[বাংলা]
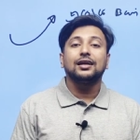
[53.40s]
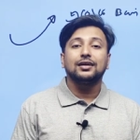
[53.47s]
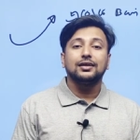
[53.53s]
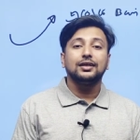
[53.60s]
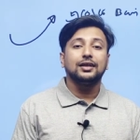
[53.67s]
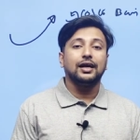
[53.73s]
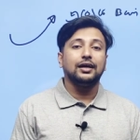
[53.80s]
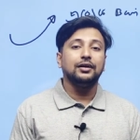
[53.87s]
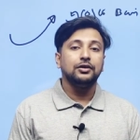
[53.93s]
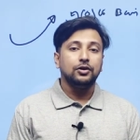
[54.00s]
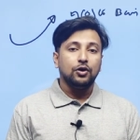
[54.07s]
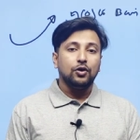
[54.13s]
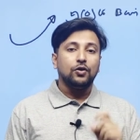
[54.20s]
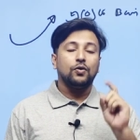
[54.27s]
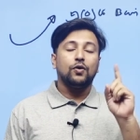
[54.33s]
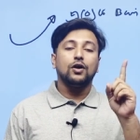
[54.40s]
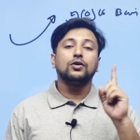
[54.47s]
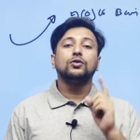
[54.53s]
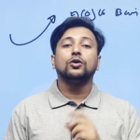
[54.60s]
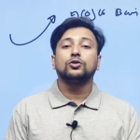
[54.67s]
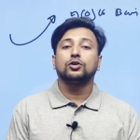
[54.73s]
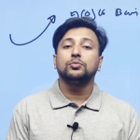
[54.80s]
টেকনিকের
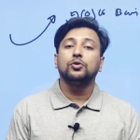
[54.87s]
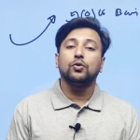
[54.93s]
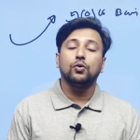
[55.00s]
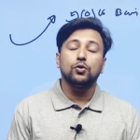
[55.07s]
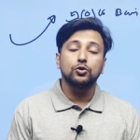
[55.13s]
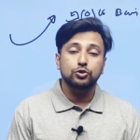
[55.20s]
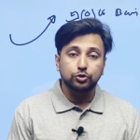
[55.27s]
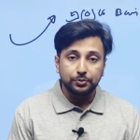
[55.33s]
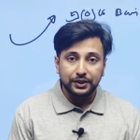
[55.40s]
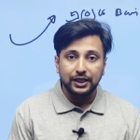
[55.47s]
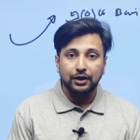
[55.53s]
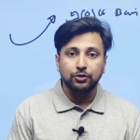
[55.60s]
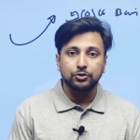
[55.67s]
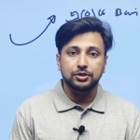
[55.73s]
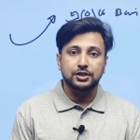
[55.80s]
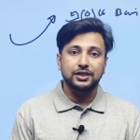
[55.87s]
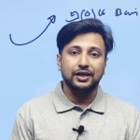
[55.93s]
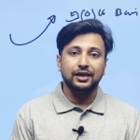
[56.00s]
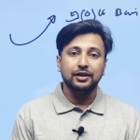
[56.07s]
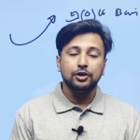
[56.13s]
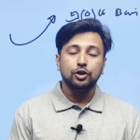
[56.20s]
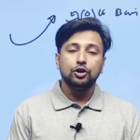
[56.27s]
অন্যতম অসুবিধা হচ্ছে
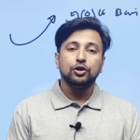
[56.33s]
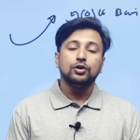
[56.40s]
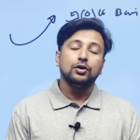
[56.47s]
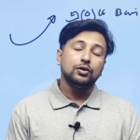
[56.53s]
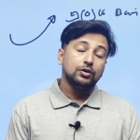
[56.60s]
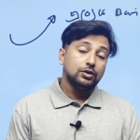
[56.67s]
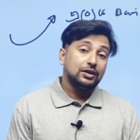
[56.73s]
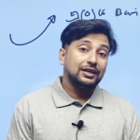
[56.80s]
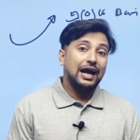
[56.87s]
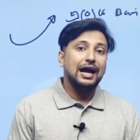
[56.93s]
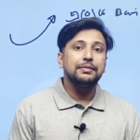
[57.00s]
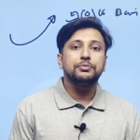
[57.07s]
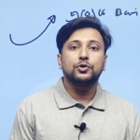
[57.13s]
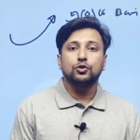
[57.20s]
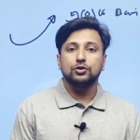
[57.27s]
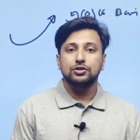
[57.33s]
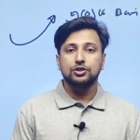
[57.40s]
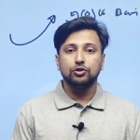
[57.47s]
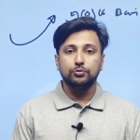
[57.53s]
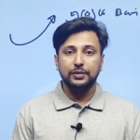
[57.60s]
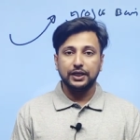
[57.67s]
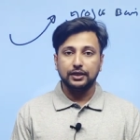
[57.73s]
টাইম
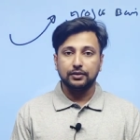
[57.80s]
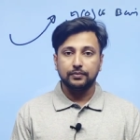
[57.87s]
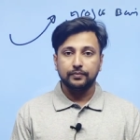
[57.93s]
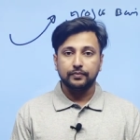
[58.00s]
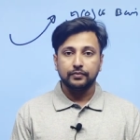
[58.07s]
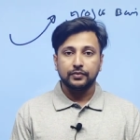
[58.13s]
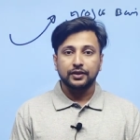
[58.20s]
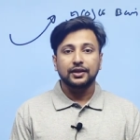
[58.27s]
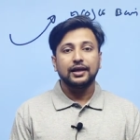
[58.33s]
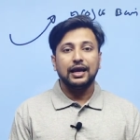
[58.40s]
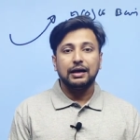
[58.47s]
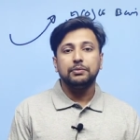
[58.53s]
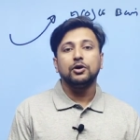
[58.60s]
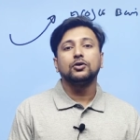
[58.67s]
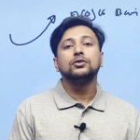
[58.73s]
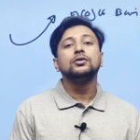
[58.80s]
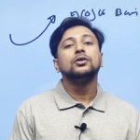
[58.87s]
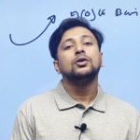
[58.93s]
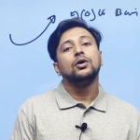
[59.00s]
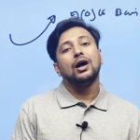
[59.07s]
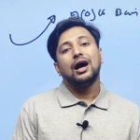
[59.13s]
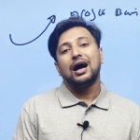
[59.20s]
কনজিউমিং এবং
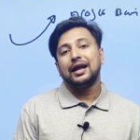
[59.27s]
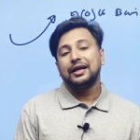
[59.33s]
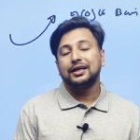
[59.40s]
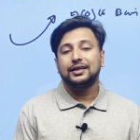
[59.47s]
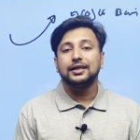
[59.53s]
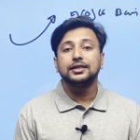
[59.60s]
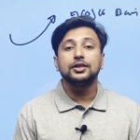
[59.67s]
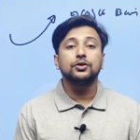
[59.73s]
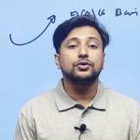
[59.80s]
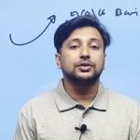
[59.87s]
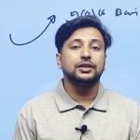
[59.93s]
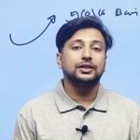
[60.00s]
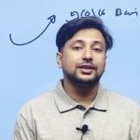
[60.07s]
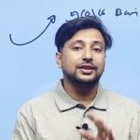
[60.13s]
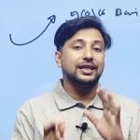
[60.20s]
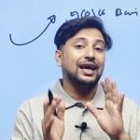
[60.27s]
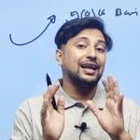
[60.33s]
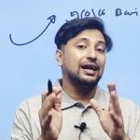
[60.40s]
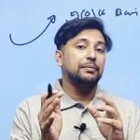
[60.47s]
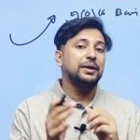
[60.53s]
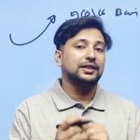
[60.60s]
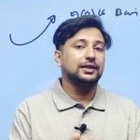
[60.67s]
আরেকটা জিনিস হচ্ছে
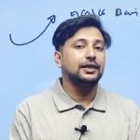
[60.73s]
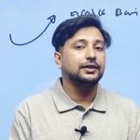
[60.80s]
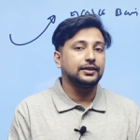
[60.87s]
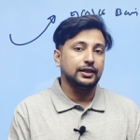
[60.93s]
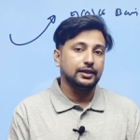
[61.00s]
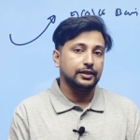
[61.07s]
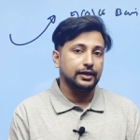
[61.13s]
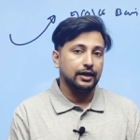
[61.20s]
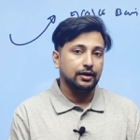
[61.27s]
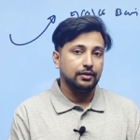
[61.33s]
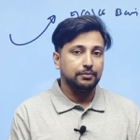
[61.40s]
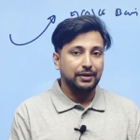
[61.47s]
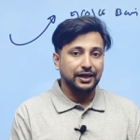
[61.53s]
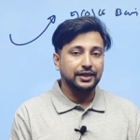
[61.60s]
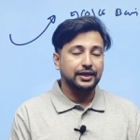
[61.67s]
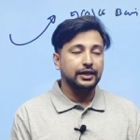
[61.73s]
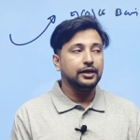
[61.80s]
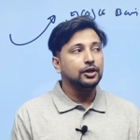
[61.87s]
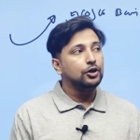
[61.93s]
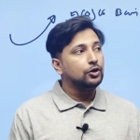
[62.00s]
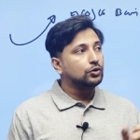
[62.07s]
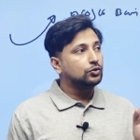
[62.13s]
তেলা মাথায় তেল দেয়া মানে কি
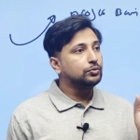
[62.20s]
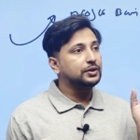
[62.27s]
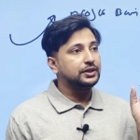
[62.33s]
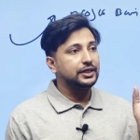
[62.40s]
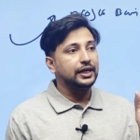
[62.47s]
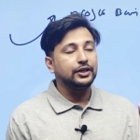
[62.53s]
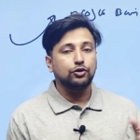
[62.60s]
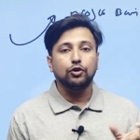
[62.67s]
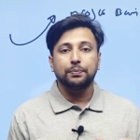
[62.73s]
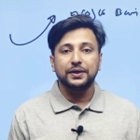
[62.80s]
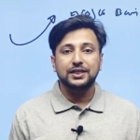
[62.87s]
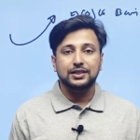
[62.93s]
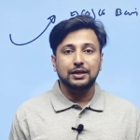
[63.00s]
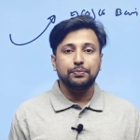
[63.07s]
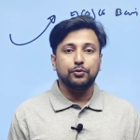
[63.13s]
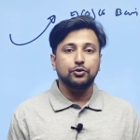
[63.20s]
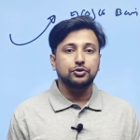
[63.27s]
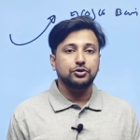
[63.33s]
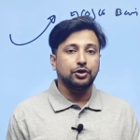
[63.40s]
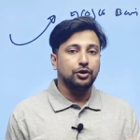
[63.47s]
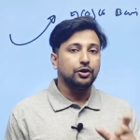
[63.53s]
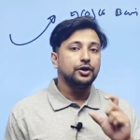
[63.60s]
তুমি যেই টপিক্সটা
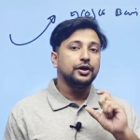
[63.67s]
পড়ছো